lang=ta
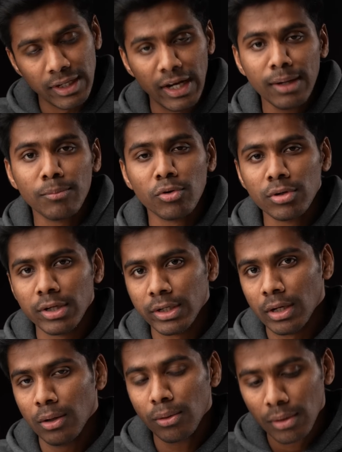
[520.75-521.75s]
என்ன மோடில்
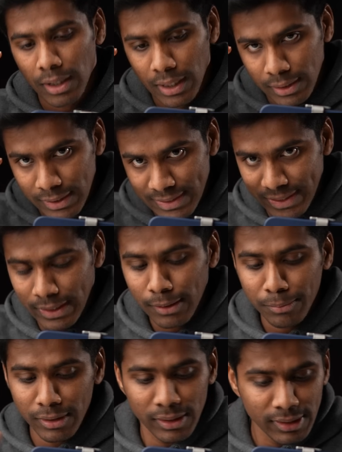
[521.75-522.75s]
இருக்கீங்களோ அதை
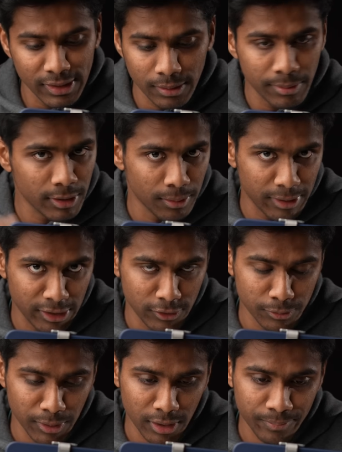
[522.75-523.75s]
ட்ரிகர் பண்ணுறதுக்கு இந்த பர்டிகுலர் பட்டன்
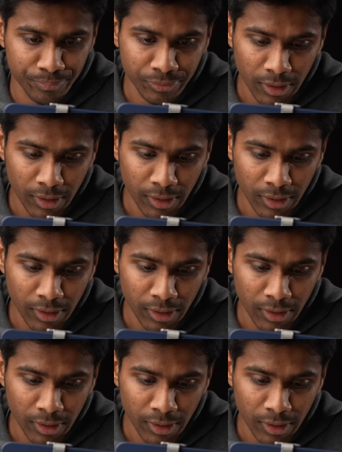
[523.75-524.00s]
யூஸ் பண்ணலாம்